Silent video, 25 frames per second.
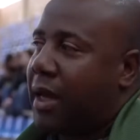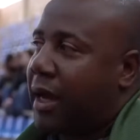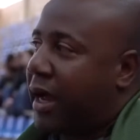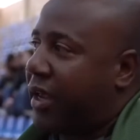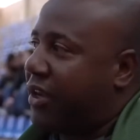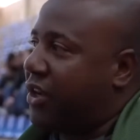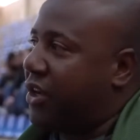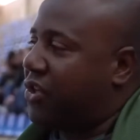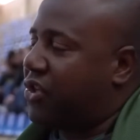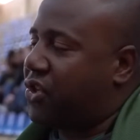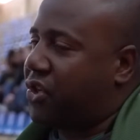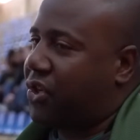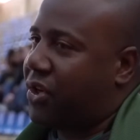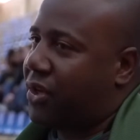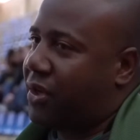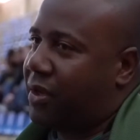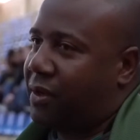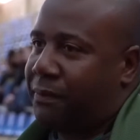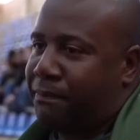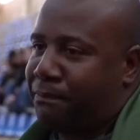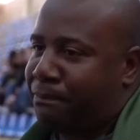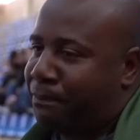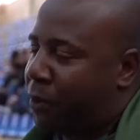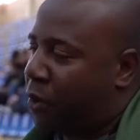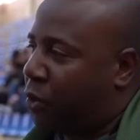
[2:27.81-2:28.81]
A
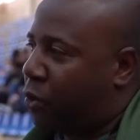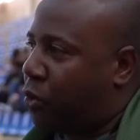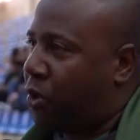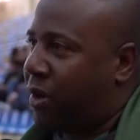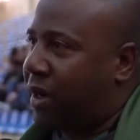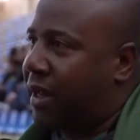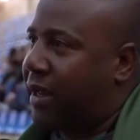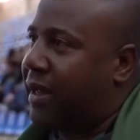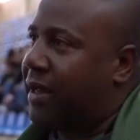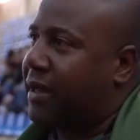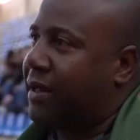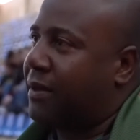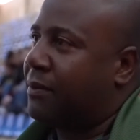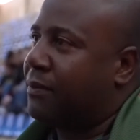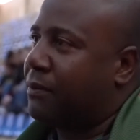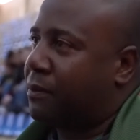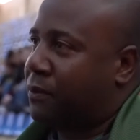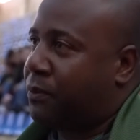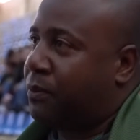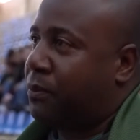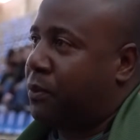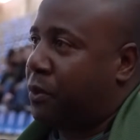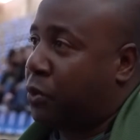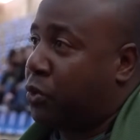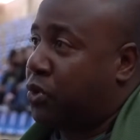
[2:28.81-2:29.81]
gente procura
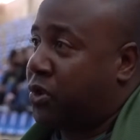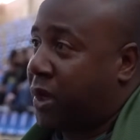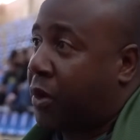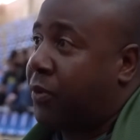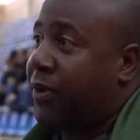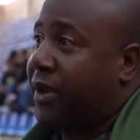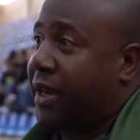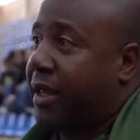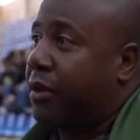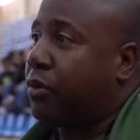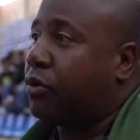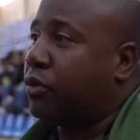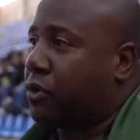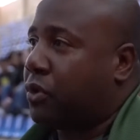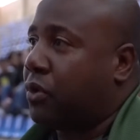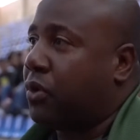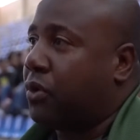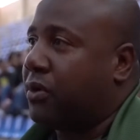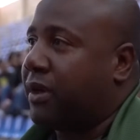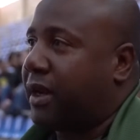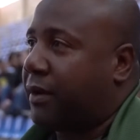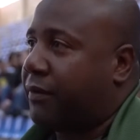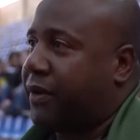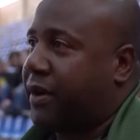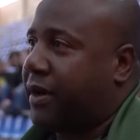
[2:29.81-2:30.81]
usar o elenco
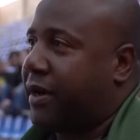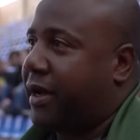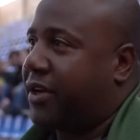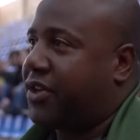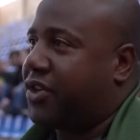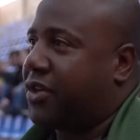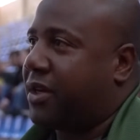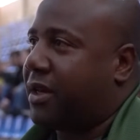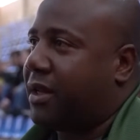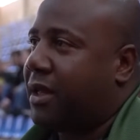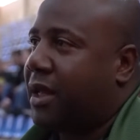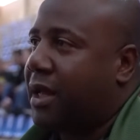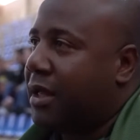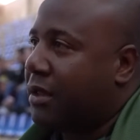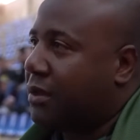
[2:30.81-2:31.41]
todo, na verdade, né?